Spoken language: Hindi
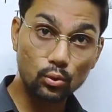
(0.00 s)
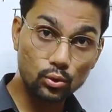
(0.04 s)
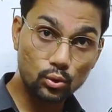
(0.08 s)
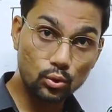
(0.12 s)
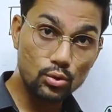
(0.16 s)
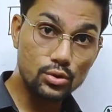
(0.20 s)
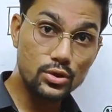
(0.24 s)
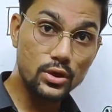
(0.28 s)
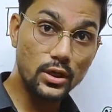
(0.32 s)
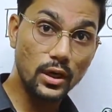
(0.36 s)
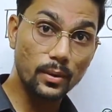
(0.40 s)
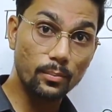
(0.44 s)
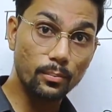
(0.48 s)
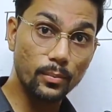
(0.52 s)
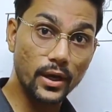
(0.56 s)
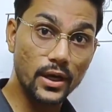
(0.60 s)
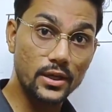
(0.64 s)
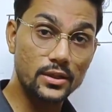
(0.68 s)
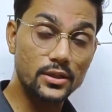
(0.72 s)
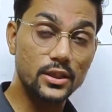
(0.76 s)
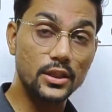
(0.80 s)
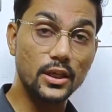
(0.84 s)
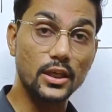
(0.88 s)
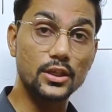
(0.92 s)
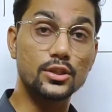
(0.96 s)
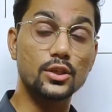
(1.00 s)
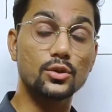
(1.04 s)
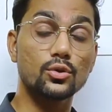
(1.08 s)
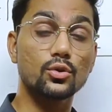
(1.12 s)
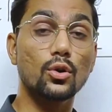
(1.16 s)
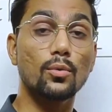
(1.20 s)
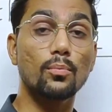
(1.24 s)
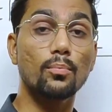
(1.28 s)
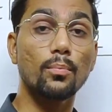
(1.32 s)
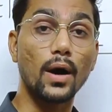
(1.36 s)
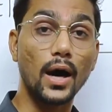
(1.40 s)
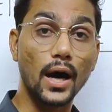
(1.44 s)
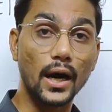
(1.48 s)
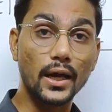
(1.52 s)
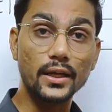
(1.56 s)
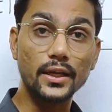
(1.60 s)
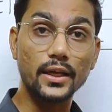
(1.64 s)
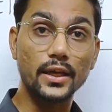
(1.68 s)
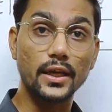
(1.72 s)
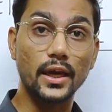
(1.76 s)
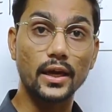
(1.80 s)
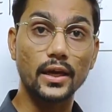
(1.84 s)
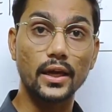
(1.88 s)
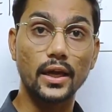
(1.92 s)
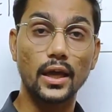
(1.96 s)
दूसरे अभ्यर्थी है जिनको बाहर
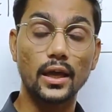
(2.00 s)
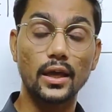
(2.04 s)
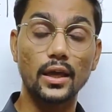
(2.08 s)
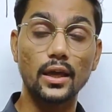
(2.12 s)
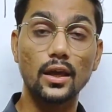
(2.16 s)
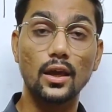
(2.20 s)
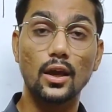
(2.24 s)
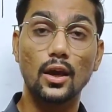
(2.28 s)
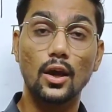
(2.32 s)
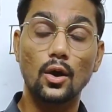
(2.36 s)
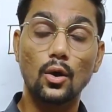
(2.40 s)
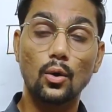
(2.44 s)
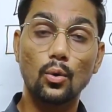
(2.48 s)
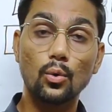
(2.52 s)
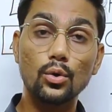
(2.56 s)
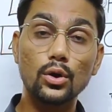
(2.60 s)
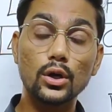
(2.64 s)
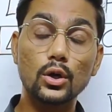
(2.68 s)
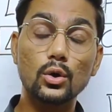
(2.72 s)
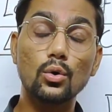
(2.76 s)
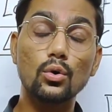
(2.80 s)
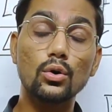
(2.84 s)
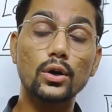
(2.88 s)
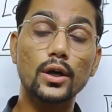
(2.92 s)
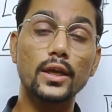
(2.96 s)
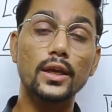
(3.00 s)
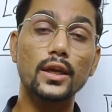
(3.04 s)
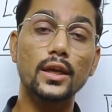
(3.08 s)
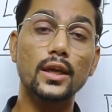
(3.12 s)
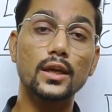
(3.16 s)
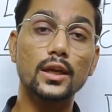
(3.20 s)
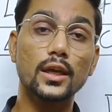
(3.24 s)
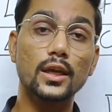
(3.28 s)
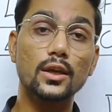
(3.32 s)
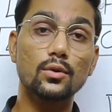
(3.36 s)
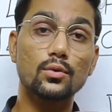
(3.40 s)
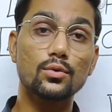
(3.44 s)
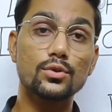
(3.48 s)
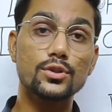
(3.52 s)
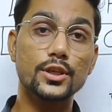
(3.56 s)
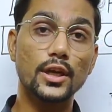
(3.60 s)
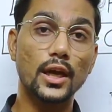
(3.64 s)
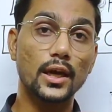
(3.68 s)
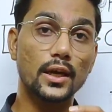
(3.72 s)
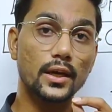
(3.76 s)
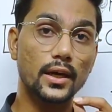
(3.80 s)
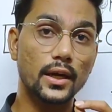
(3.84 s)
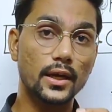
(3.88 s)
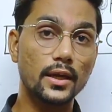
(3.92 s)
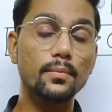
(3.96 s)
किया गया है उनको कहीं ना कहीं
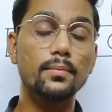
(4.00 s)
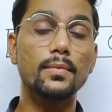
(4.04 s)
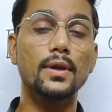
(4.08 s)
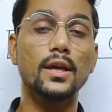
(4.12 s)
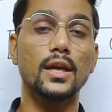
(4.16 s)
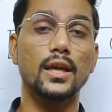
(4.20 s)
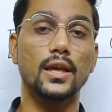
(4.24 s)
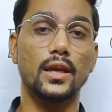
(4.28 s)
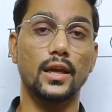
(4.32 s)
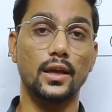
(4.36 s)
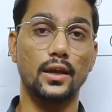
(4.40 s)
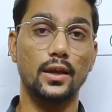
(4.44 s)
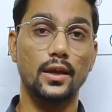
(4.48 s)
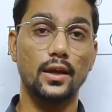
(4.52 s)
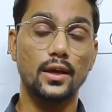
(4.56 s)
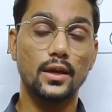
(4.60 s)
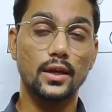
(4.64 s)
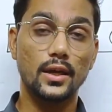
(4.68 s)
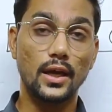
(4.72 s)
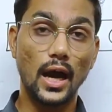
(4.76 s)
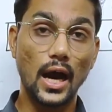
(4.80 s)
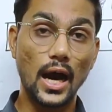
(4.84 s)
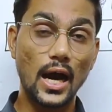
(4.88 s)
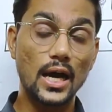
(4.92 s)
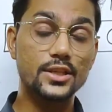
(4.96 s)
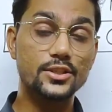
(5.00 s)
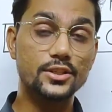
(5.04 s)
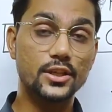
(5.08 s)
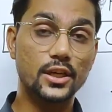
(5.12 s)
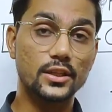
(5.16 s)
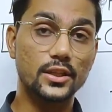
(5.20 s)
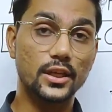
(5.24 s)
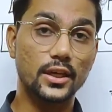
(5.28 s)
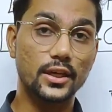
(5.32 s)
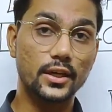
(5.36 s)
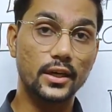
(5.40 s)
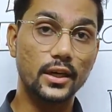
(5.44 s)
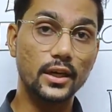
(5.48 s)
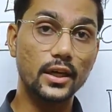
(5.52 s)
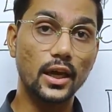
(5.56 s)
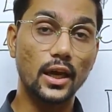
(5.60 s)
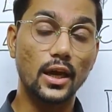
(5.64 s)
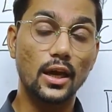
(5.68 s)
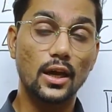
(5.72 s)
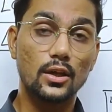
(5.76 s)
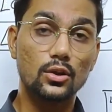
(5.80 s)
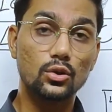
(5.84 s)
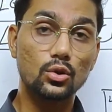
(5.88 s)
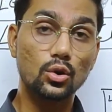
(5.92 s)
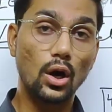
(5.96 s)
खुशियाँ नहीं मिली है आज के दिन ठीक है
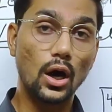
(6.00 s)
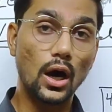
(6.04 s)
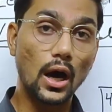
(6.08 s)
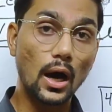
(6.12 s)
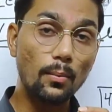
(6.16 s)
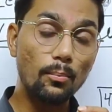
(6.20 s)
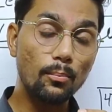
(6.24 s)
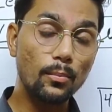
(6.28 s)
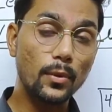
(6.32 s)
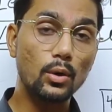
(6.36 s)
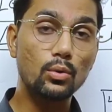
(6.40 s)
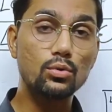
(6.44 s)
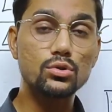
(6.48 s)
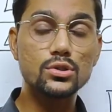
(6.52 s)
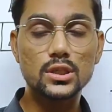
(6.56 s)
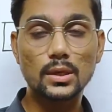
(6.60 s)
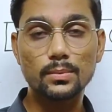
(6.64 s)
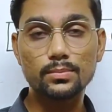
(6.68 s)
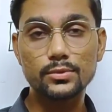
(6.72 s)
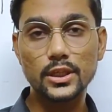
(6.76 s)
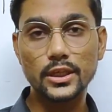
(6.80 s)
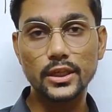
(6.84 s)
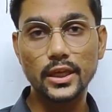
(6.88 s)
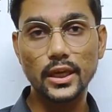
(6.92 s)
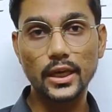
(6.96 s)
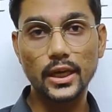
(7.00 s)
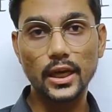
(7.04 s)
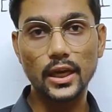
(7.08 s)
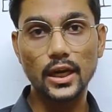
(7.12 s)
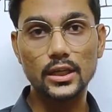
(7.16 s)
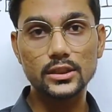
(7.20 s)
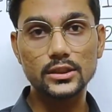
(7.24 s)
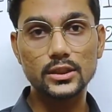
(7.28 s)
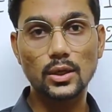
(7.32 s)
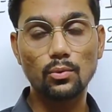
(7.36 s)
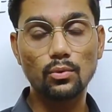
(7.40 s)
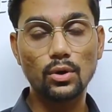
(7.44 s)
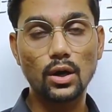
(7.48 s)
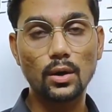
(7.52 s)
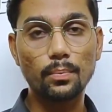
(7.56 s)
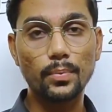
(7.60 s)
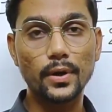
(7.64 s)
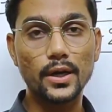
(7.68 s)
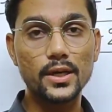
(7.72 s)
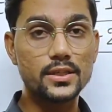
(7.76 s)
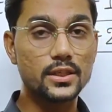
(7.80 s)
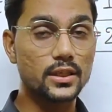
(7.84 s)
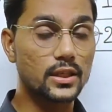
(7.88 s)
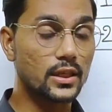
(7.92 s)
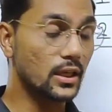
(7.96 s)
तो अब मैं उन सब से ये कहना चाहूँगा
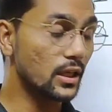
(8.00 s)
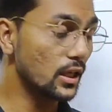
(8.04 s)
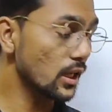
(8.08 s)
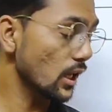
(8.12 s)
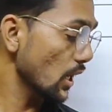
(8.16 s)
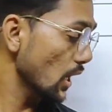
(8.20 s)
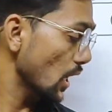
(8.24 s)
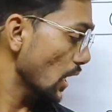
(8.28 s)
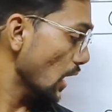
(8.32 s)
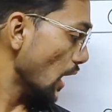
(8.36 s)
फ्रेंड्स कि